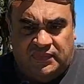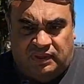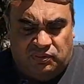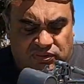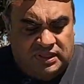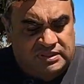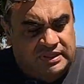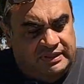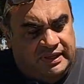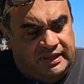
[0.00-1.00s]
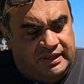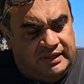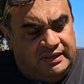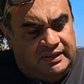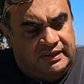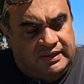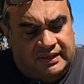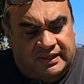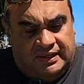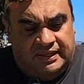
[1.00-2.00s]
Vamos a encender
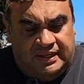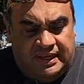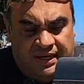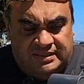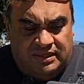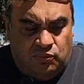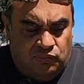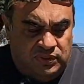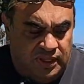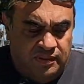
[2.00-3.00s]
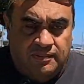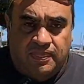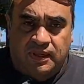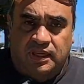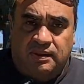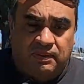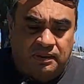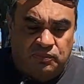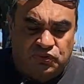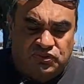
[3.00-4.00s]
la segunda y
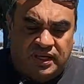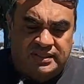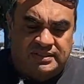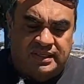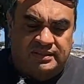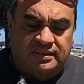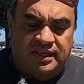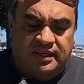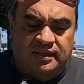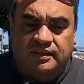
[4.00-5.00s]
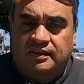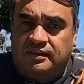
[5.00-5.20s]
vamos a encender